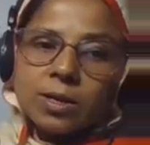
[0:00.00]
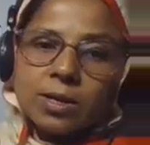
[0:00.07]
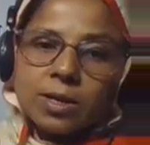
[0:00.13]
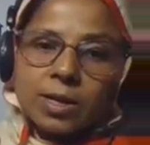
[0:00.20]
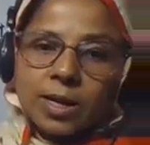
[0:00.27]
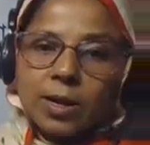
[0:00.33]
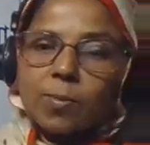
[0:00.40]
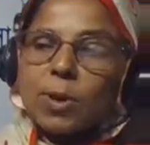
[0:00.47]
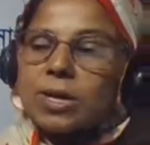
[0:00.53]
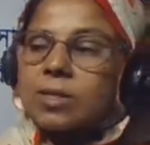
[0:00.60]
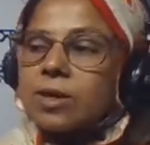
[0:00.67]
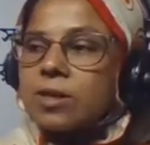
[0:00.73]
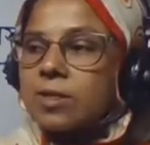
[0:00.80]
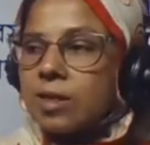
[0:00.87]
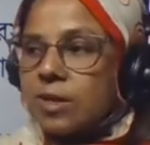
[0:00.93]
কে
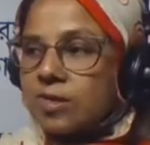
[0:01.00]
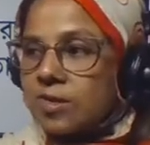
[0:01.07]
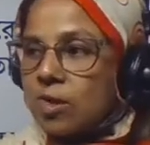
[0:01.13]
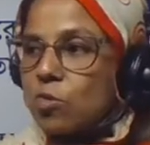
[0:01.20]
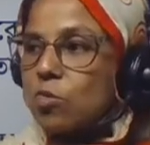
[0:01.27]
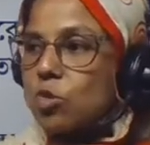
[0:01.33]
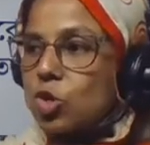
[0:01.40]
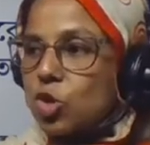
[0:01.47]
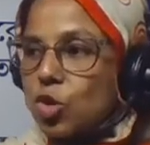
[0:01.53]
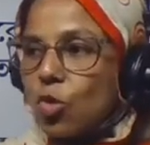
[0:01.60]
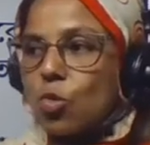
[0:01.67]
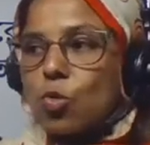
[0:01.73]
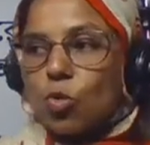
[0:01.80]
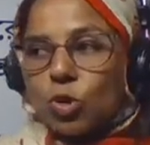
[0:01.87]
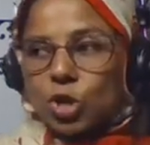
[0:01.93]
মাদার তেরেসা উনিশশো
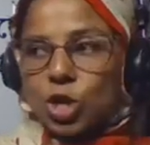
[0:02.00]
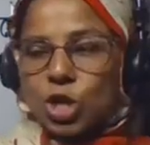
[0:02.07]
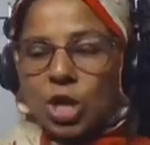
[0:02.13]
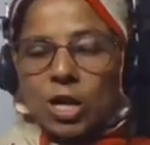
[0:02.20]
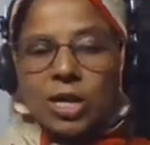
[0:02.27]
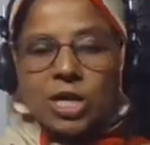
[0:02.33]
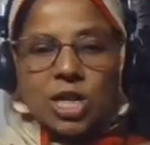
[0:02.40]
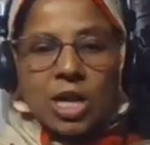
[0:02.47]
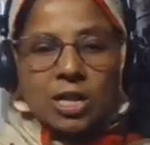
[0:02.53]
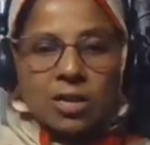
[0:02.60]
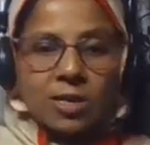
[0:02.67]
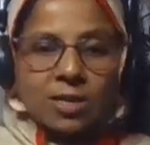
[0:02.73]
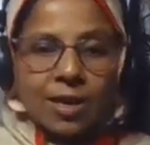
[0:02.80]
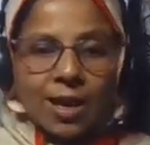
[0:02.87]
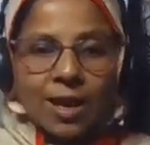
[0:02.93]
সালে
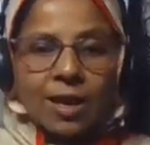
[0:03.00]
শান্তিতে